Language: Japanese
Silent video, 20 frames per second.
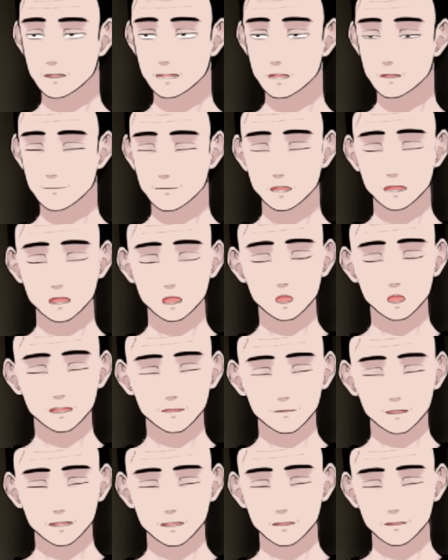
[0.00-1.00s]
もう終わんな
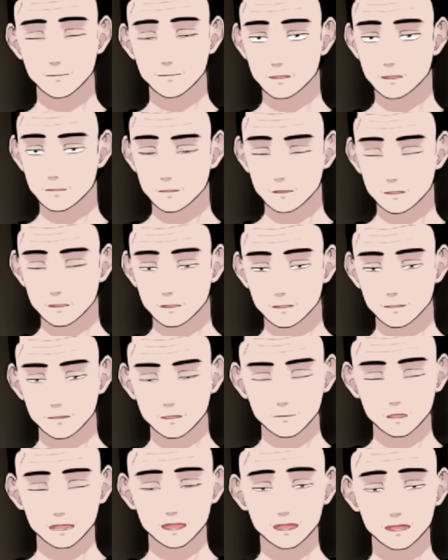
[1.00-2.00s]
いからいつもと一緒。
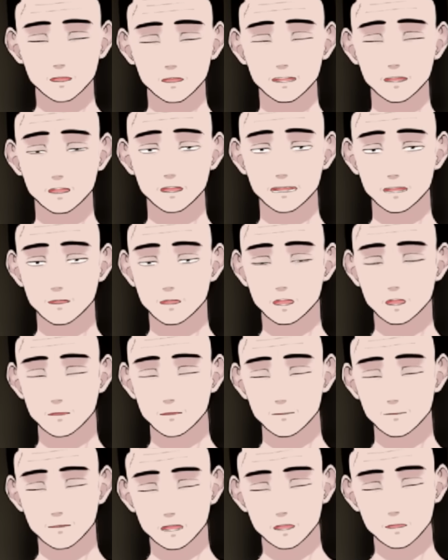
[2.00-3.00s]
ね、旦那の言っ
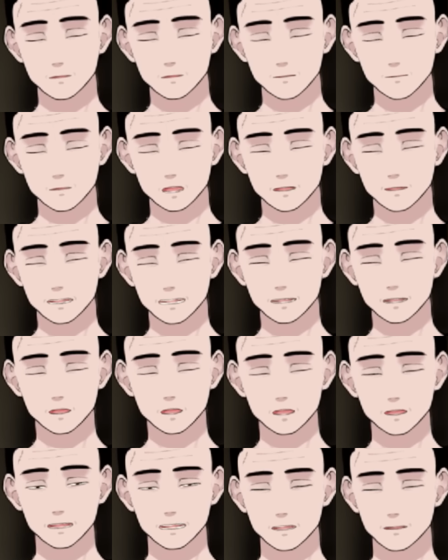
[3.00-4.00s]
てること、また
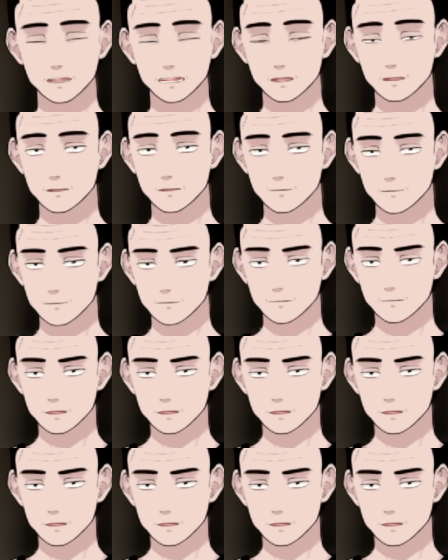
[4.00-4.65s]
同じ話。